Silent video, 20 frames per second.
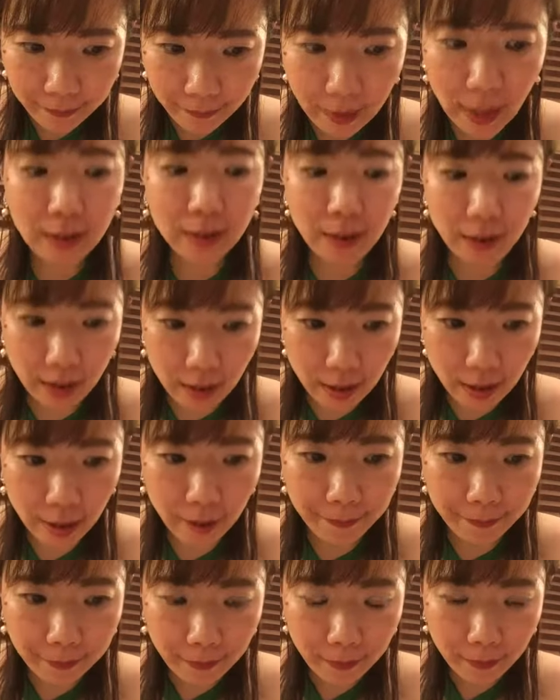だったら
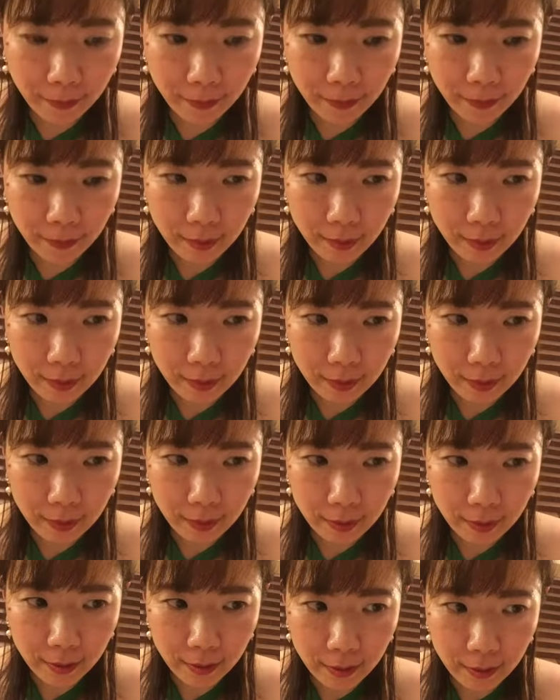
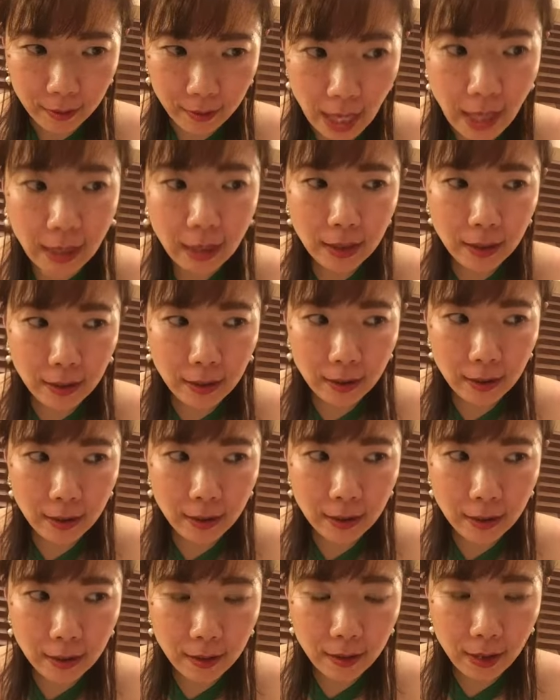ない
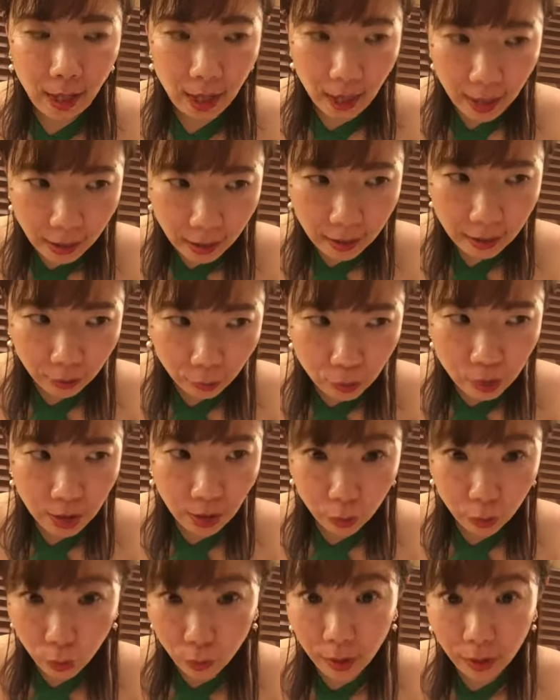出会いだとした
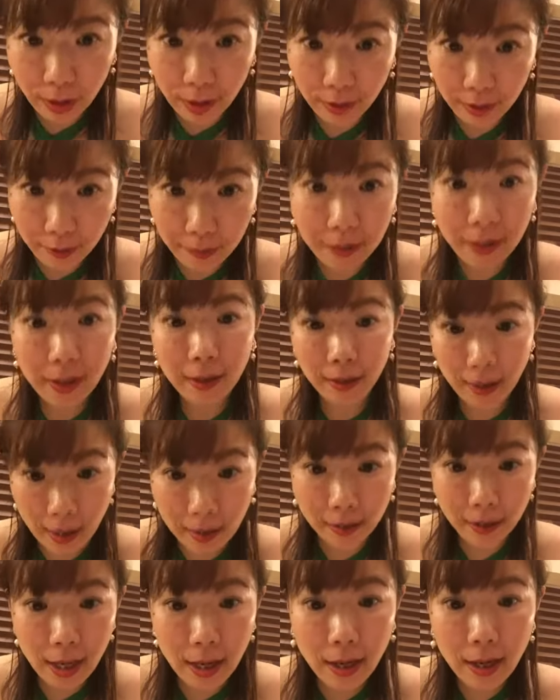らどんな出会いかみたいな
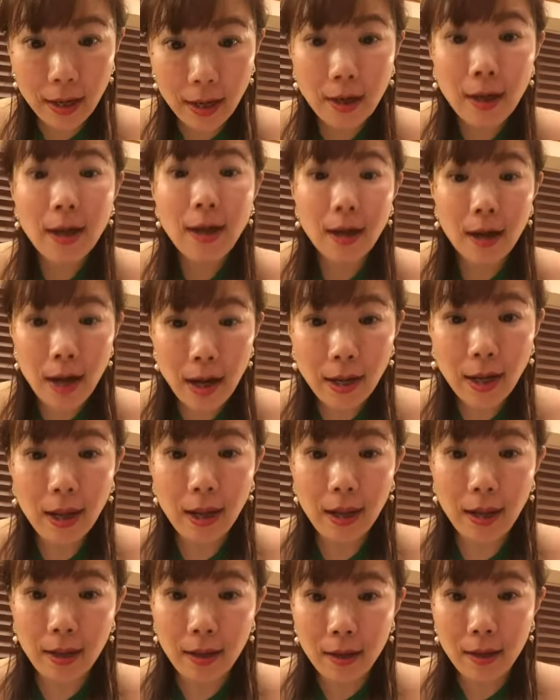で彼
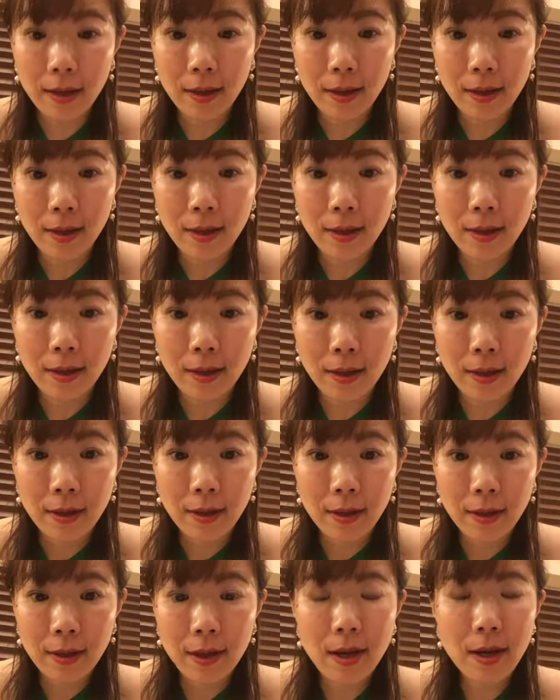
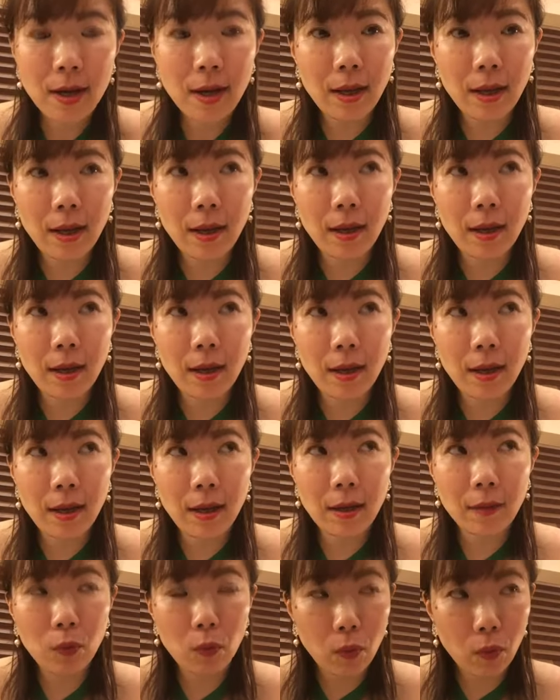彼
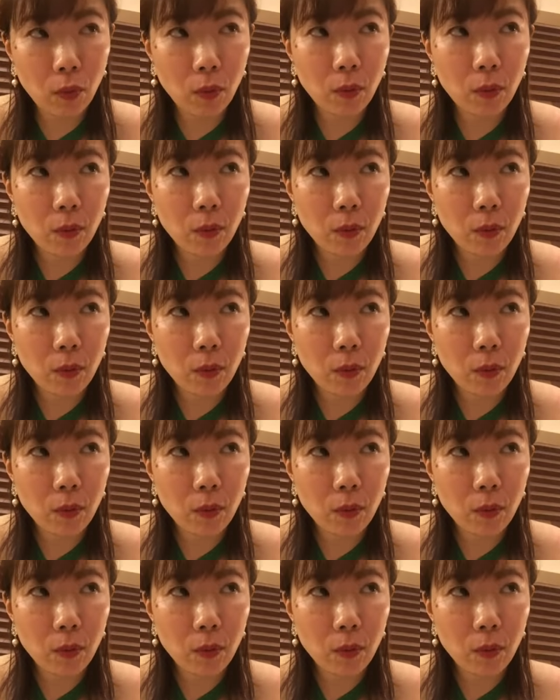と